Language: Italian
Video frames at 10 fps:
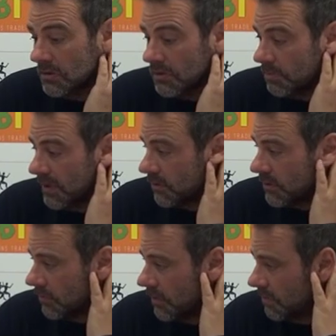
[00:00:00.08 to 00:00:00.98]
io ne parlo
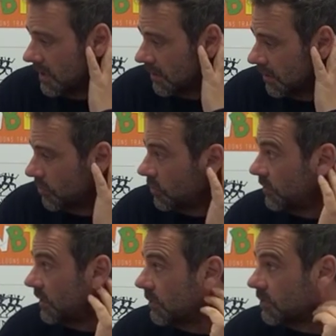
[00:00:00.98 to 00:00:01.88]
tranquillamente. I
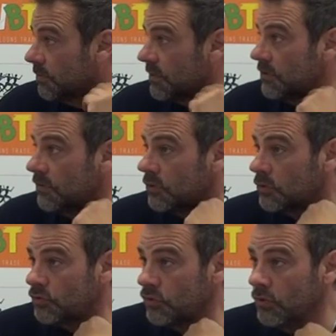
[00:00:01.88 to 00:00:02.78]
motivi di questo passo
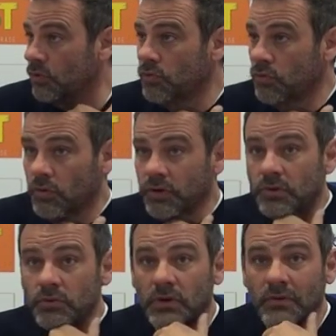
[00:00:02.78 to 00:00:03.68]
indietro sono, uno,
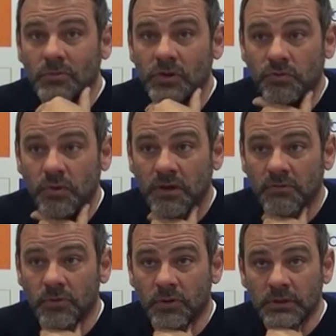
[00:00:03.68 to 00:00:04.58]
incontravamo una
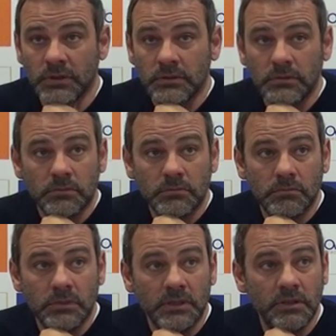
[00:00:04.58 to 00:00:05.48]
squadra forte
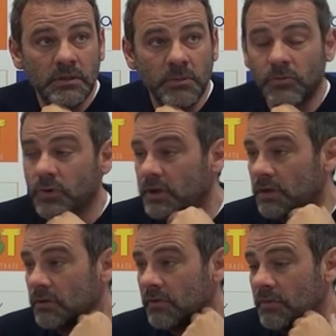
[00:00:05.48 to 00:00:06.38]
e ditemi voi
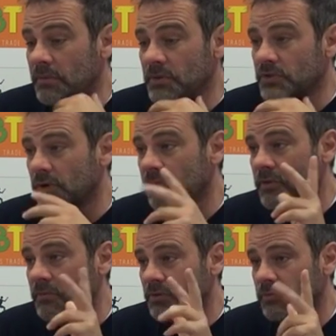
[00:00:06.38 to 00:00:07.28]
chi non avrebbe messo la
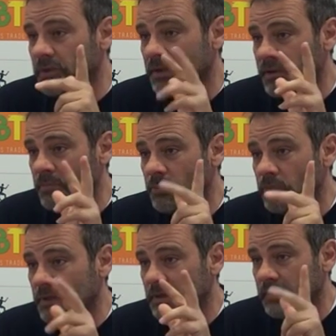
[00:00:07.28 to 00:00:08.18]
firma su fare tre
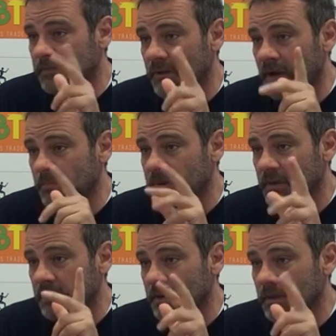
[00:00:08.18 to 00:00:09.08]
punti tra
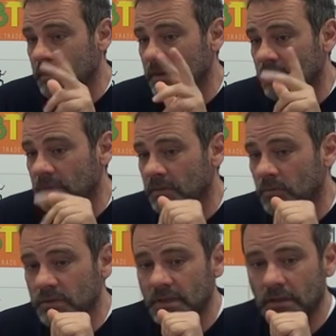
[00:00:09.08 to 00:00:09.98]
Ferrapi e, e, e
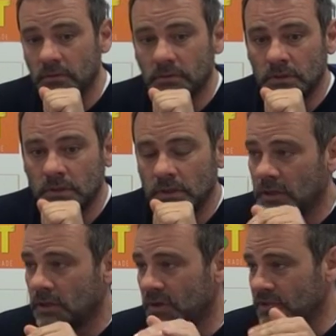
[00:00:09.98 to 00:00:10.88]
Bolzano.
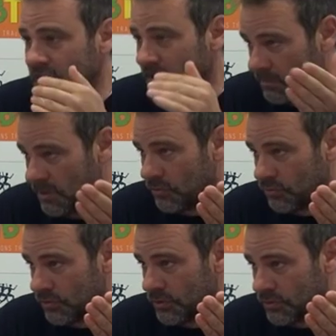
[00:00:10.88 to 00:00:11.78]
E qua già sarebbe
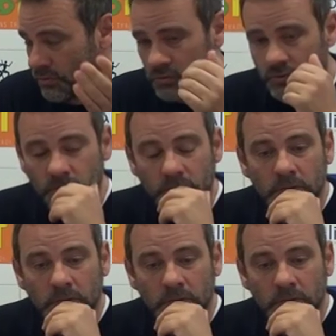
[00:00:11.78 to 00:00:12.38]
chiuso il discorso.